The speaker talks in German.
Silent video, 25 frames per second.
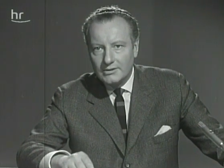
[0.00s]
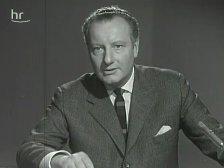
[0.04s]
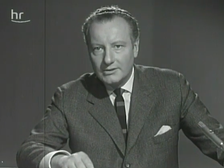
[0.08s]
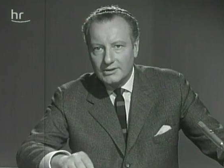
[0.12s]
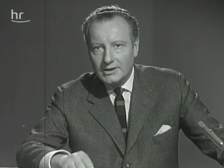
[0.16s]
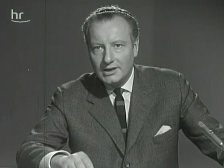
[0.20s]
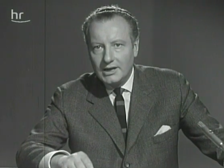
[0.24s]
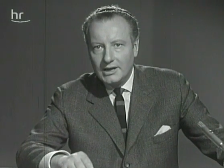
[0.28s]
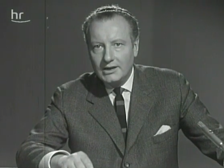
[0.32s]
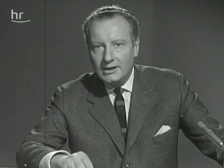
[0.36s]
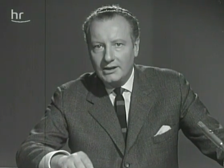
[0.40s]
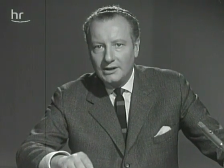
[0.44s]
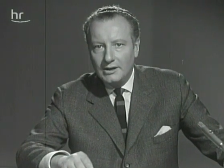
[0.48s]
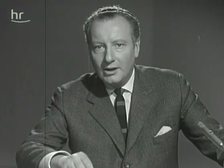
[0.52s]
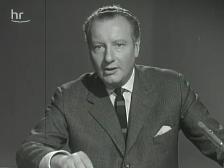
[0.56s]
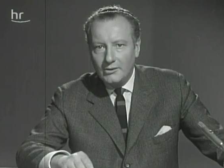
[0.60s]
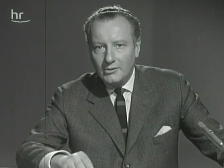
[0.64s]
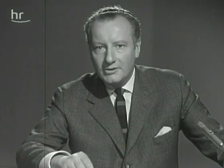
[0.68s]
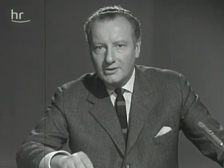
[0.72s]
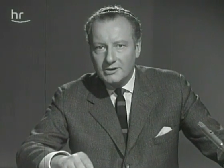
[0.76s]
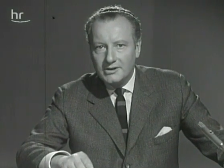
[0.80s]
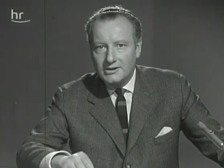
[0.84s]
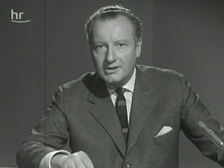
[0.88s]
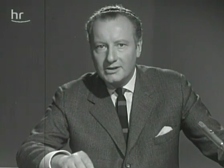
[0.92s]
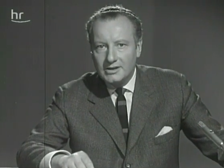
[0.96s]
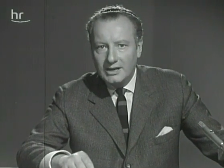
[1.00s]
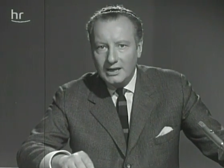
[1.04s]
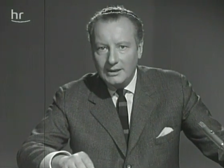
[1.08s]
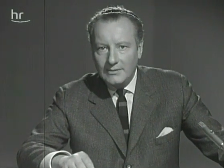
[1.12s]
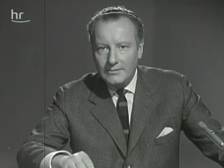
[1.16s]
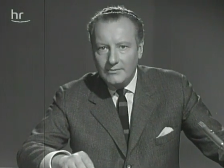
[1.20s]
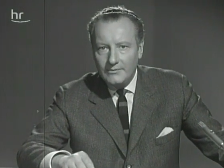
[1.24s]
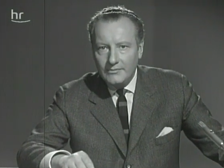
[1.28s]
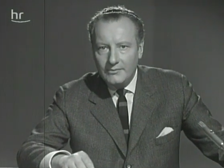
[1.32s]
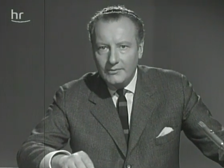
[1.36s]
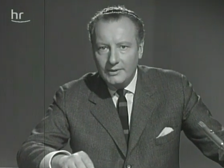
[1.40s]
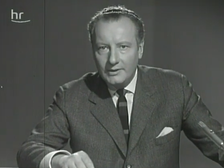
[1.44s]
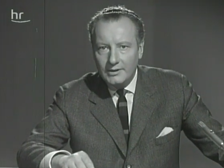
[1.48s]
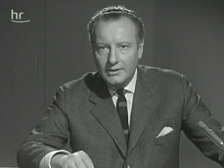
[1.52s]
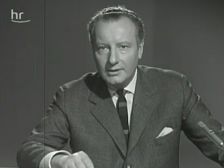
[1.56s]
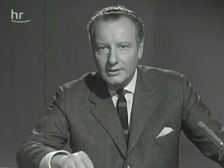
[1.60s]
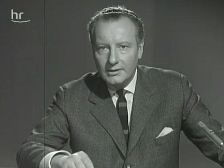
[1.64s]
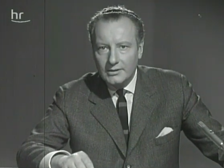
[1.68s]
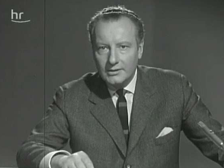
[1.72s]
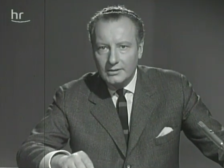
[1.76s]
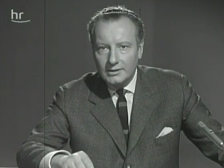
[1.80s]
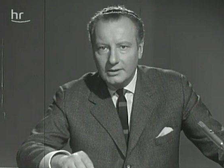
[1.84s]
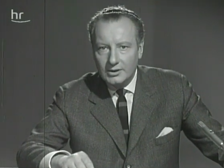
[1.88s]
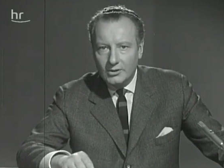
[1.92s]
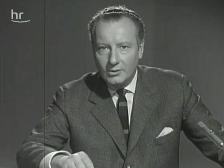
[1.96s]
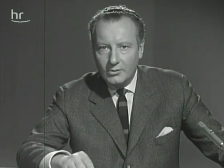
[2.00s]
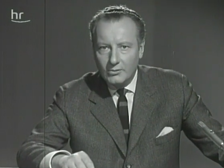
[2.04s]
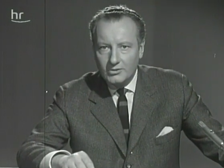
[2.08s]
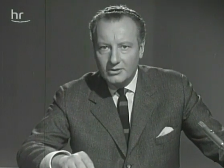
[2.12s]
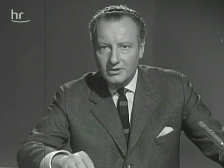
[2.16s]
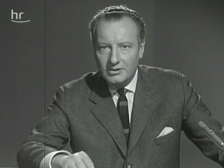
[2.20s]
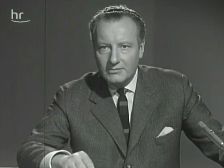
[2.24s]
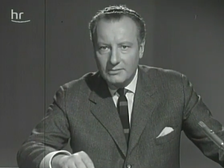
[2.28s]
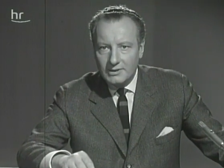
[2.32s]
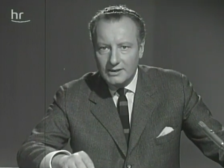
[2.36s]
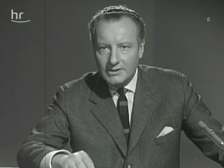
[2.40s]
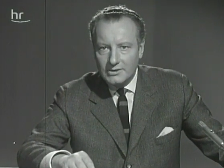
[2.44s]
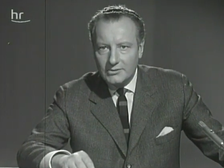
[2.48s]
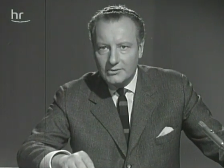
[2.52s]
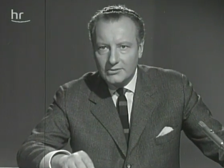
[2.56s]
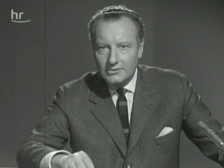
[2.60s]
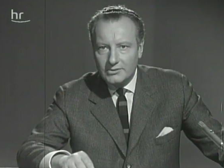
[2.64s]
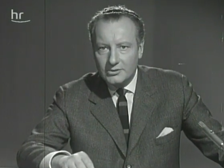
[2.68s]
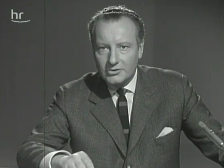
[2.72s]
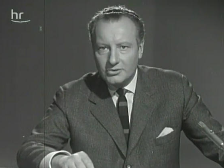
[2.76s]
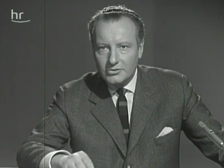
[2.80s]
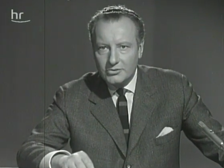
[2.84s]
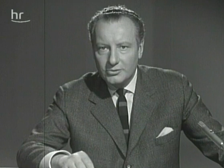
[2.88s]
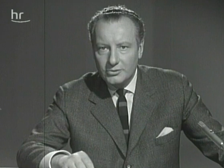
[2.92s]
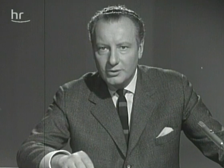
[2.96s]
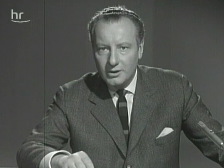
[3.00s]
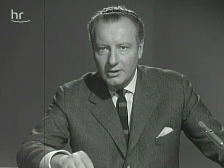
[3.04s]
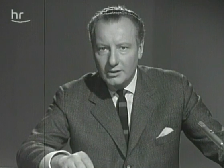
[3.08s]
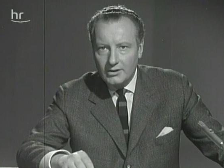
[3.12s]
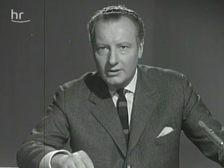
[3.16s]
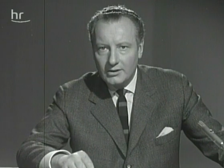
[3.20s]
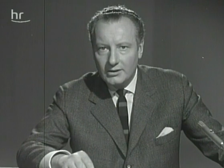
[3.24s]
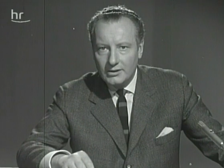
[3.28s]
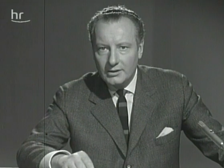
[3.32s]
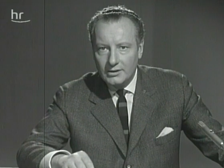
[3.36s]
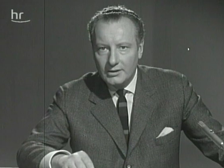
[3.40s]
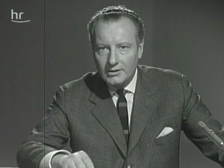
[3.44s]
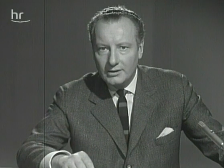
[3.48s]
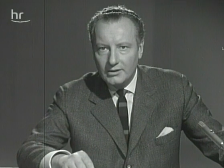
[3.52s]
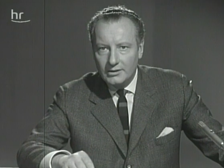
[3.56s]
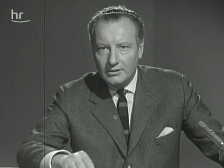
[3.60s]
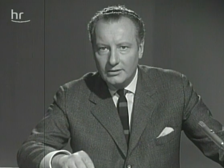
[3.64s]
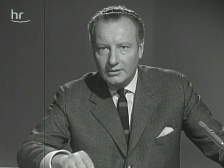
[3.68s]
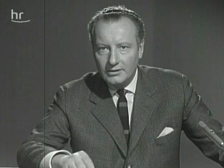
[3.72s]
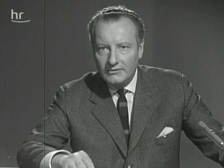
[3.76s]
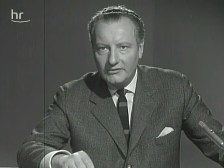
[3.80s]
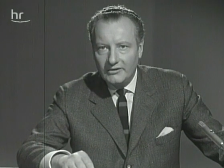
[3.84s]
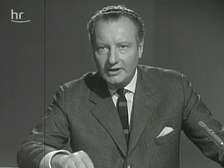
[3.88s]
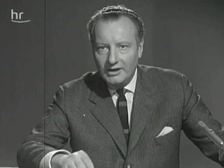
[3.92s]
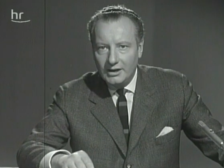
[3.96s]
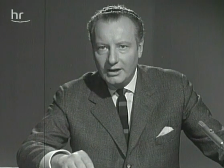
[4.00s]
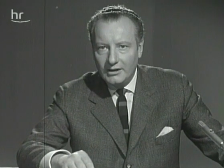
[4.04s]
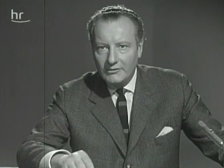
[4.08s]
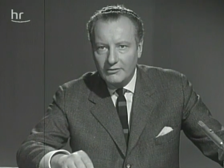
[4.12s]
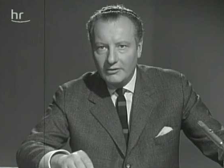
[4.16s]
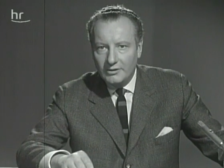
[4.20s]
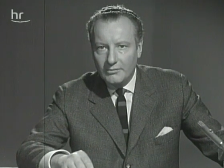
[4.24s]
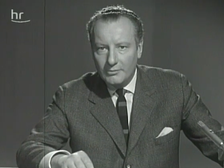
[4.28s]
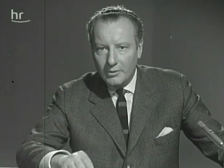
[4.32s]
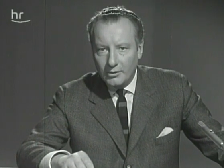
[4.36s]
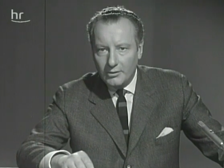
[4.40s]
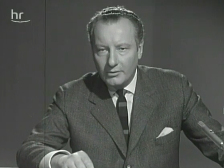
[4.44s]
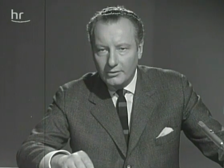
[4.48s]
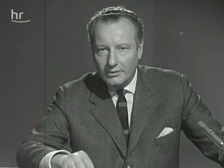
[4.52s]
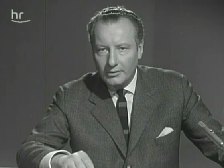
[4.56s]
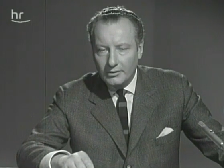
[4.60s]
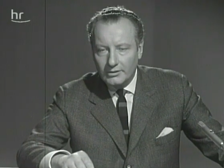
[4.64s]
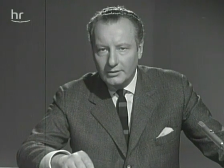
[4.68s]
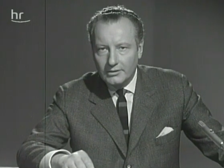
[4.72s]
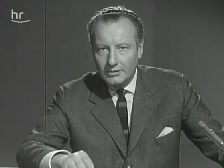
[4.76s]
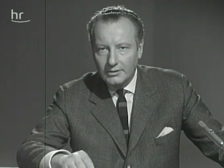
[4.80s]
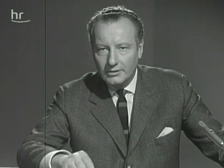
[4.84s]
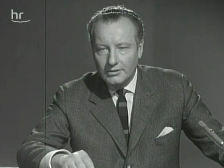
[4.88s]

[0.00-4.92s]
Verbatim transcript: Sie gehen hinaus ins Leben, die große Masse unserer Schüler, die Wähler von morgen.